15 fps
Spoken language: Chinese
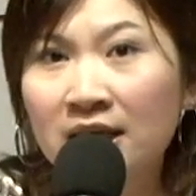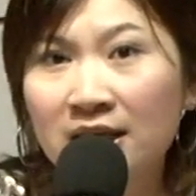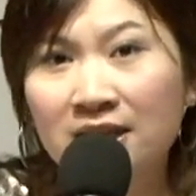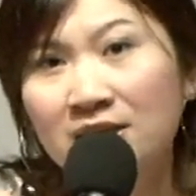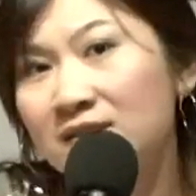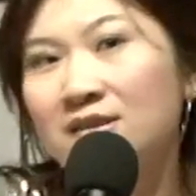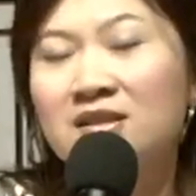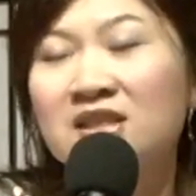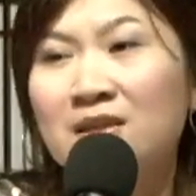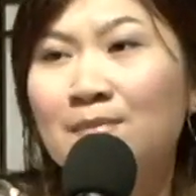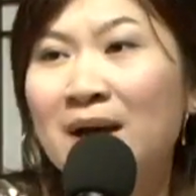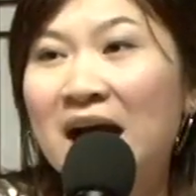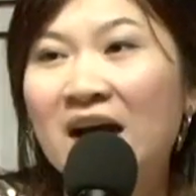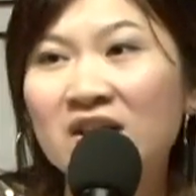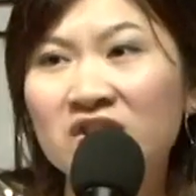一个事情，
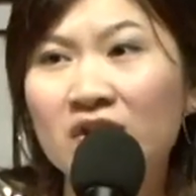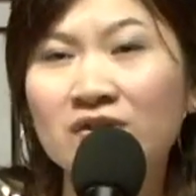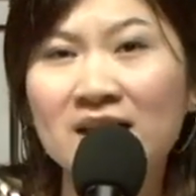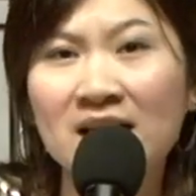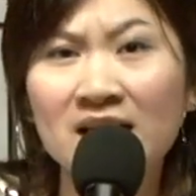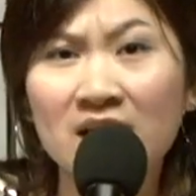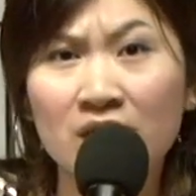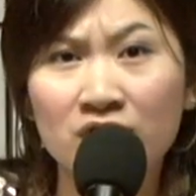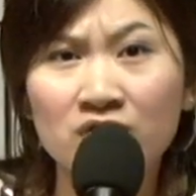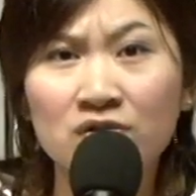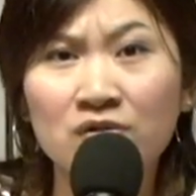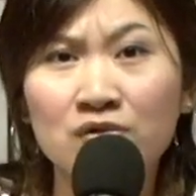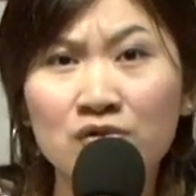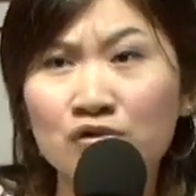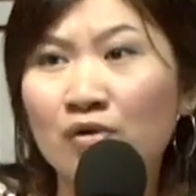把它交差了
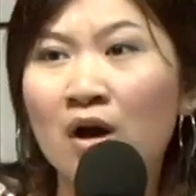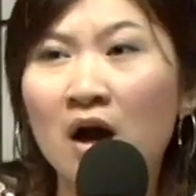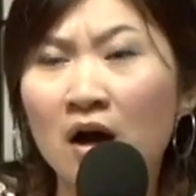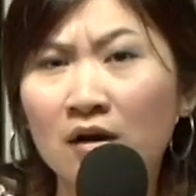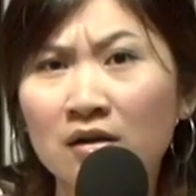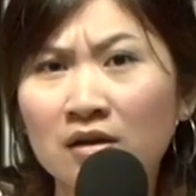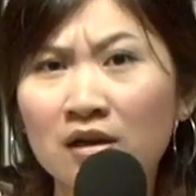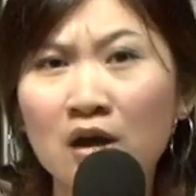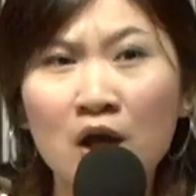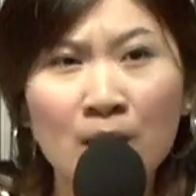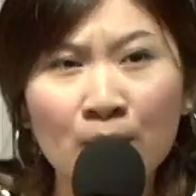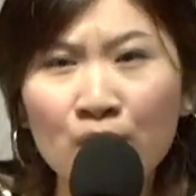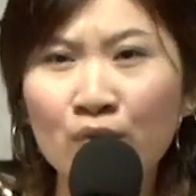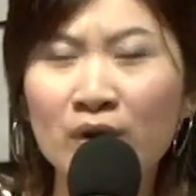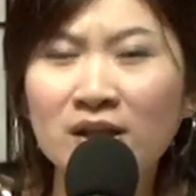事就好了。
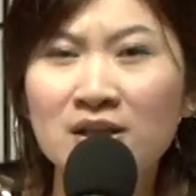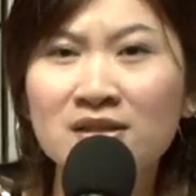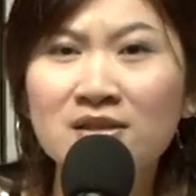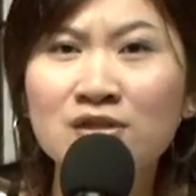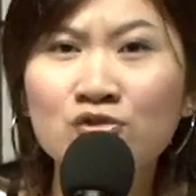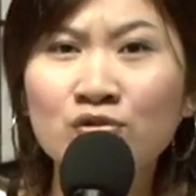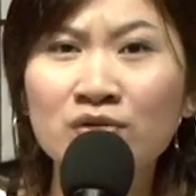不管你是